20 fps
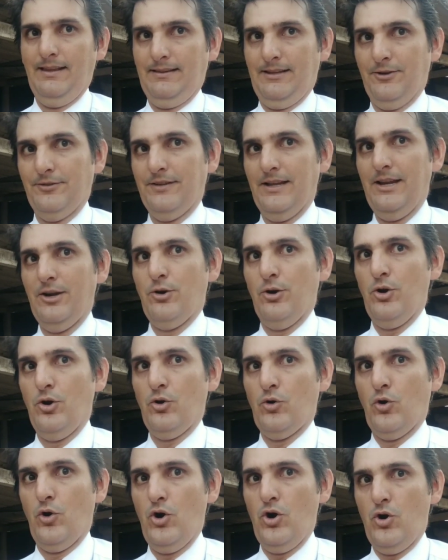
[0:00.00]
Deus ele
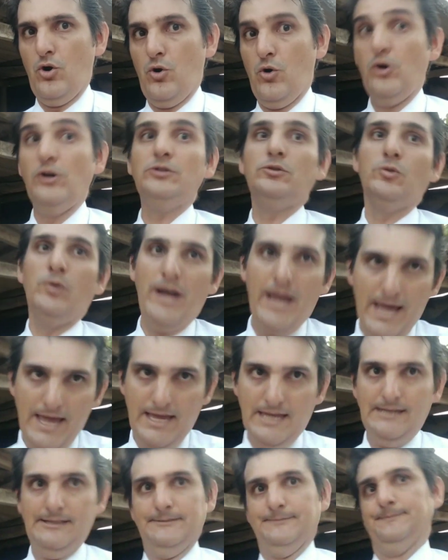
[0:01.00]
colocou outro
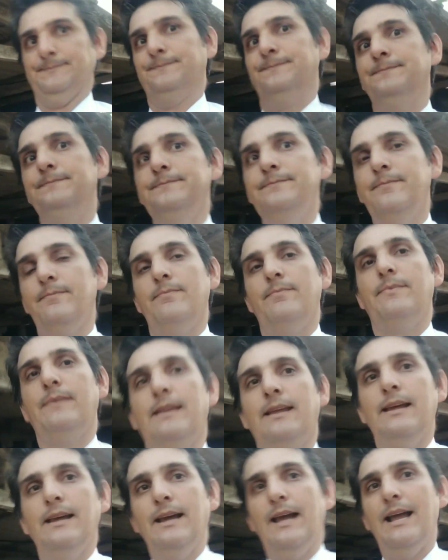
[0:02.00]
rei.
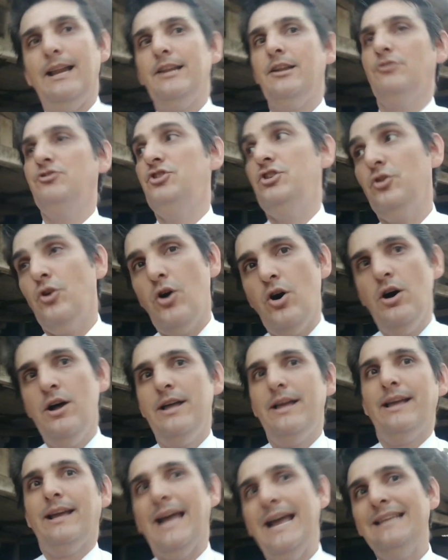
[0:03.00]
Ele não tirou
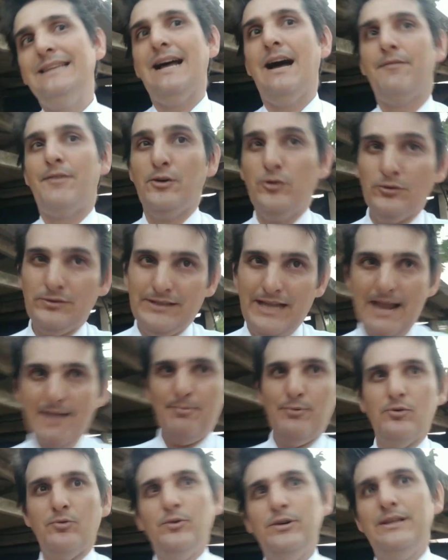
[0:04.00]
quem estava no
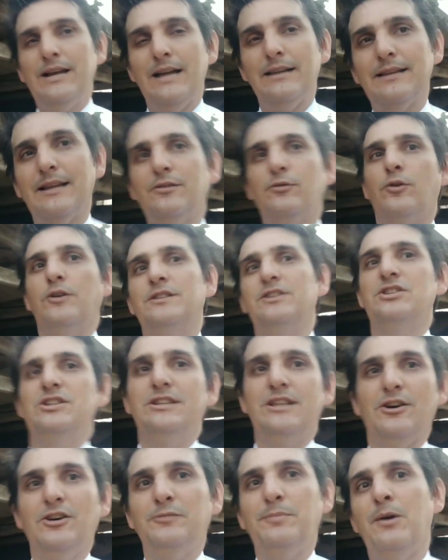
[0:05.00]
templo cuidando das coisas de
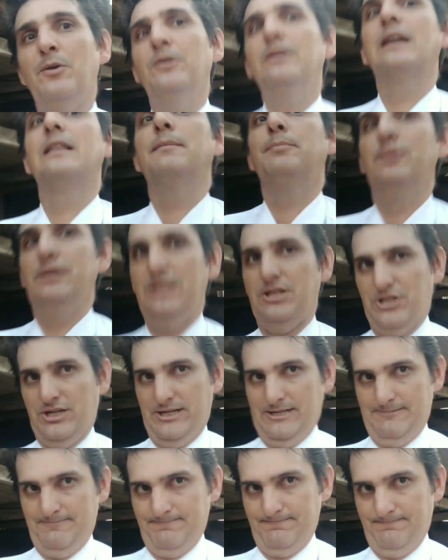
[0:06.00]
Deus para cuidar da política.